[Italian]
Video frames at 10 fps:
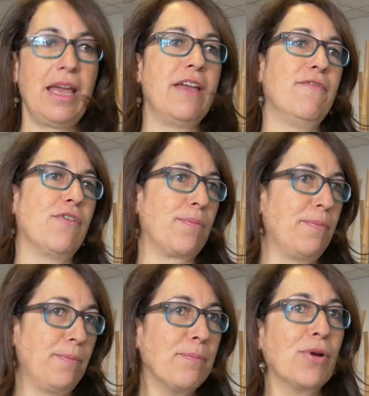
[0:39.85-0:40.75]
è infor
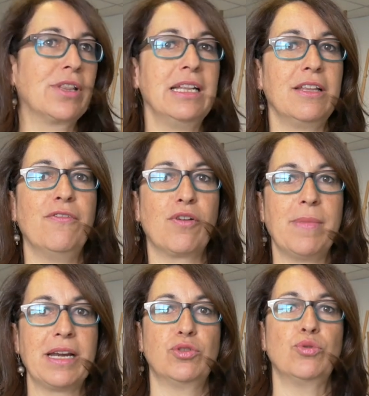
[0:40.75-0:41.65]
importante
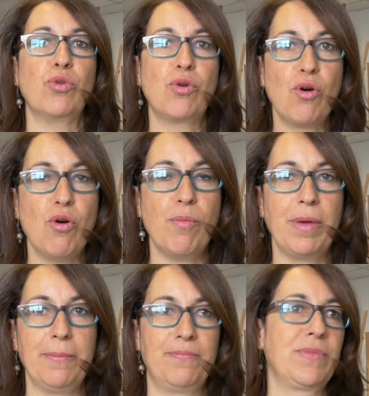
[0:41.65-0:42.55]
informare su
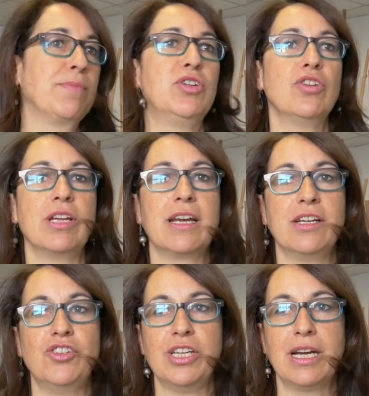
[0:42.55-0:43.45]
come bisogna
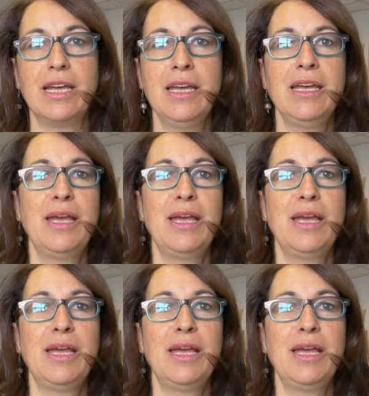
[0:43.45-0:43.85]
reagire,